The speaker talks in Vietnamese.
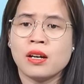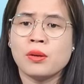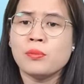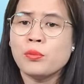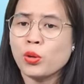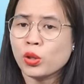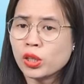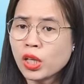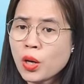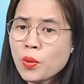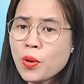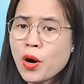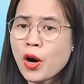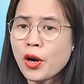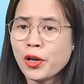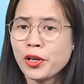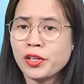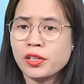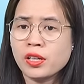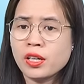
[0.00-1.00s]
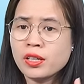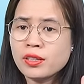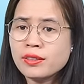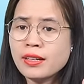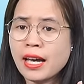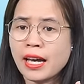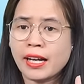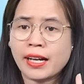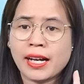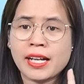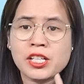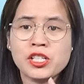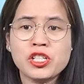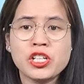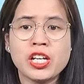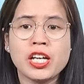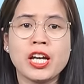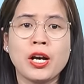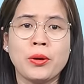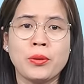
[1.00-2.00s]
một câu hỏi nữa để các anh
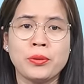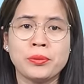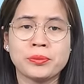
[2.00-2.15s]
chị hiểu